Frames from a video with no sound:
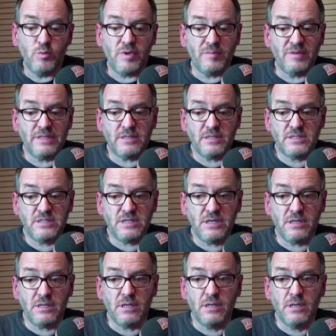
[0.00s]
Indubbiamente
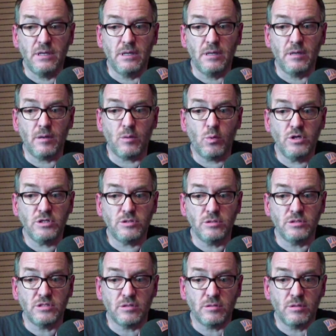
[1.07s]
sì, eh,
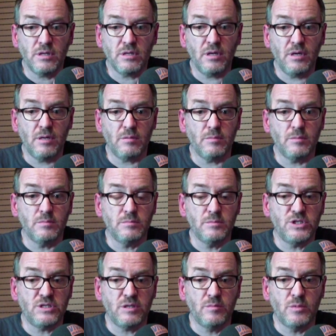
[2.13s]
questo è stato anche
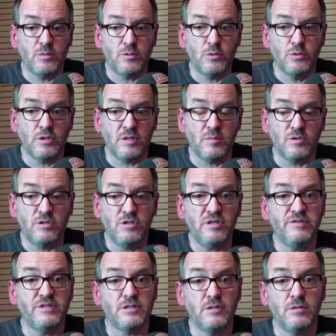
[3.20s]
diciamo, uno dei
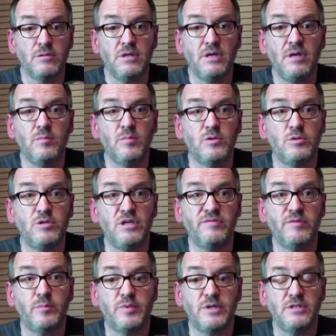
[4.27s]
motivi, se non il
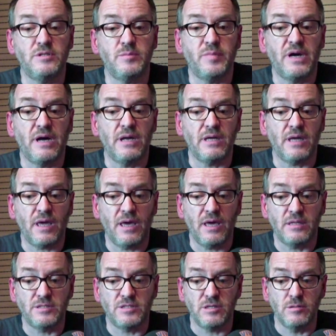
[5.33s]
motivo principale
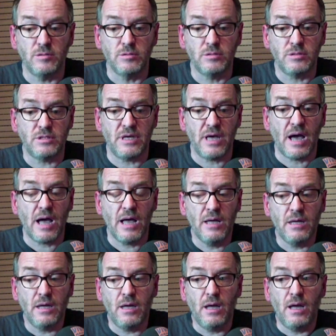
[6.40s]
che ci ha indotti a,
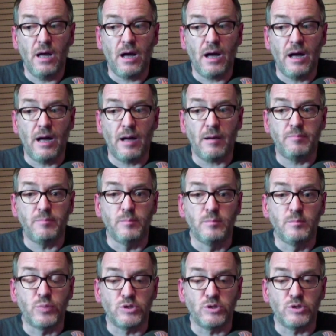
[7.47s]
a